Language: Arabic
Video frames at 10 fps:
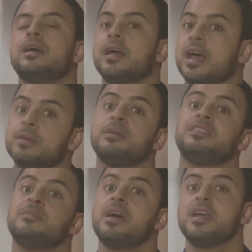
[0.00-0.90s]
غالبا
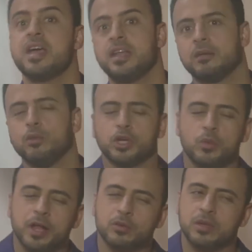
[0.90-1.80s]
تبقى إهانة ممكن
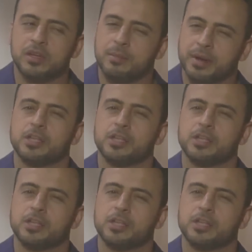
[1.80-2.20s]
واحد يقول لي لا ما